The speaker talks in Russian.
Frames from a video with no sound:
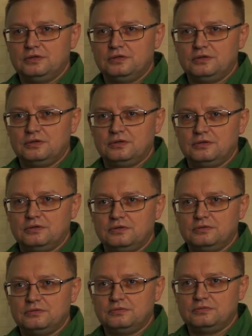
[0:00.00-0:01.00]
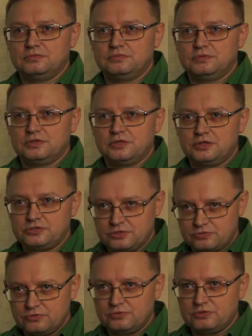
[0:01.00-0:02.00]
э, когда речь
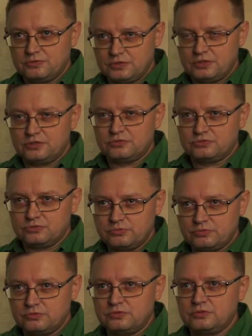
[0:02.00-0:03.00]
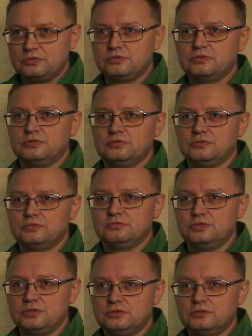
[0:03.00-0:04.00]
заходит именно о том, чтобы вот э,
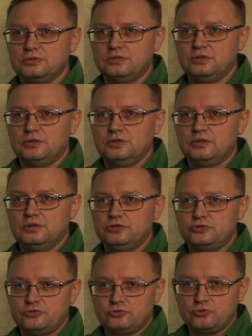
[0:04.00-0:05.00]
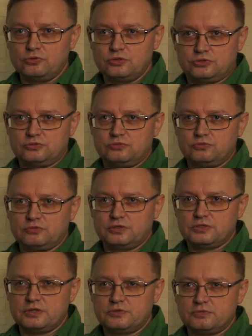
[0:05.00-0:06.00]
мы еще только что, вот,
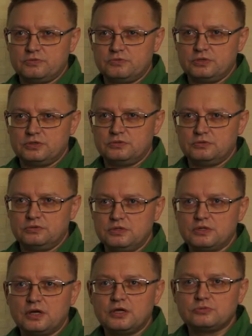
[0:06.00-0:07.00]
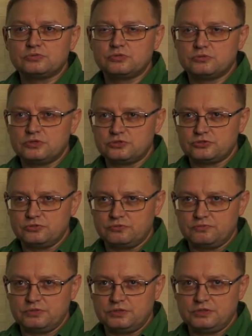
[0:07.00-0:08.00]
казалось бы, мы не знаем, что нас ждет
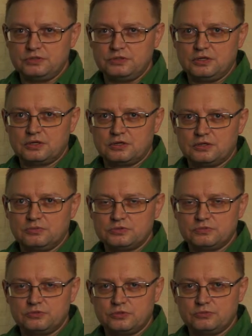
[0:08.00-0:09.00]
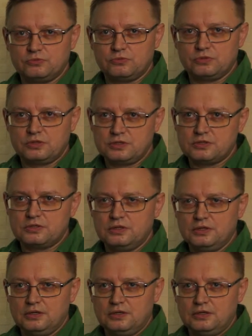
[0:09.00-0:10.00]
впереди, да, когда мы смотрим. Вдруг раз
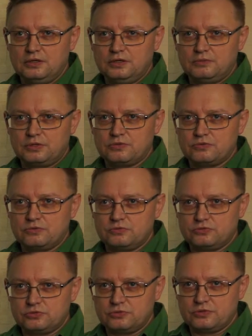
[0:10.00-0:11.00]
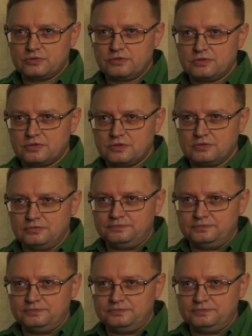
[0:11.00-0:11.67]
происходит то, что называется